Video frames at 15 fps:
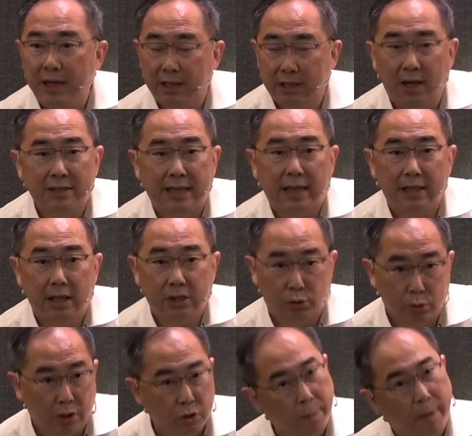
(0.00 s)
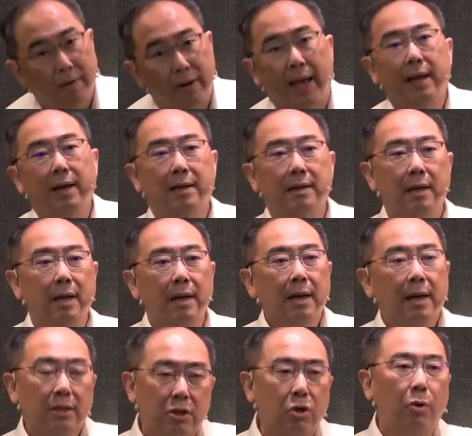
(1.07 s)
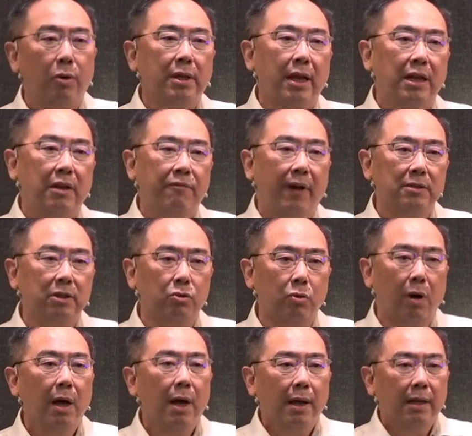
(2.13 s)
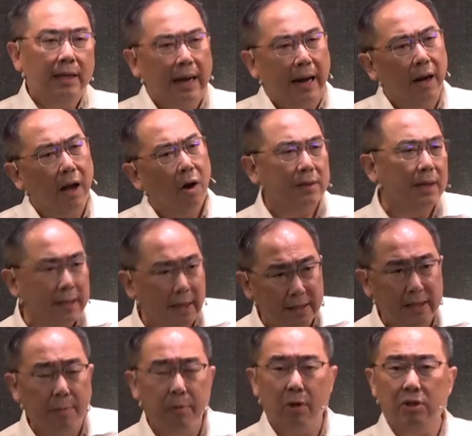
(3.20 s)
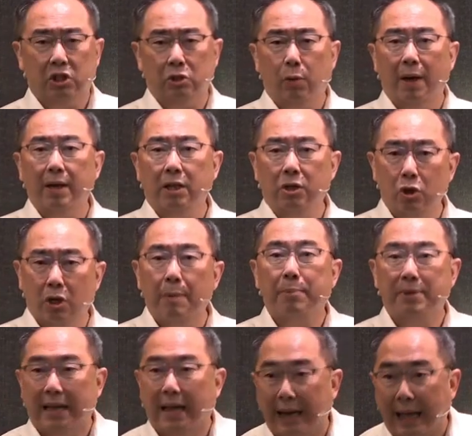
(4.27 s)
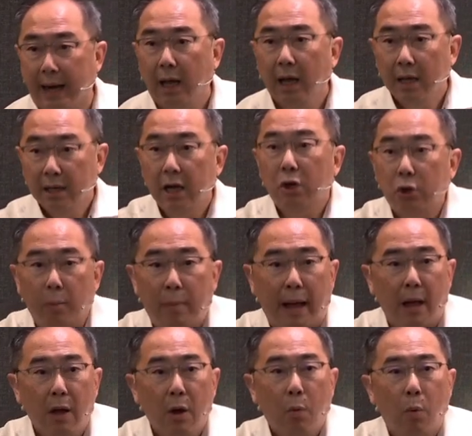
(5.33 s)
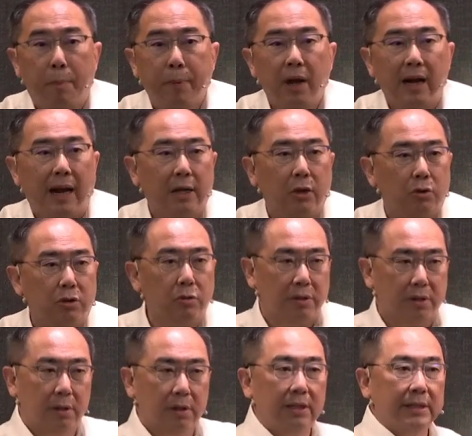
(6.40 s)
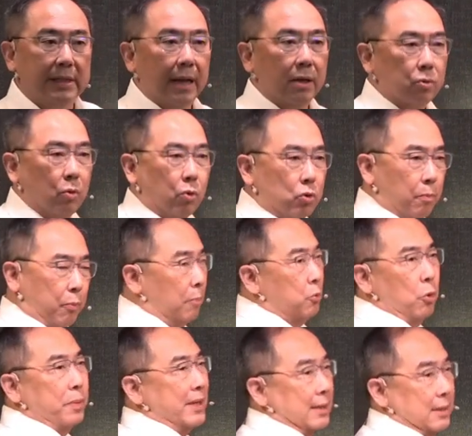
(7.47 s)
为你要得到上帝的喜悦，你就跑来了。可是有一天你发现说你来了好像上帝也没有喜欢你，你就更不想来了，听不懂吗？我不要让你有这种印象，所以我就我们就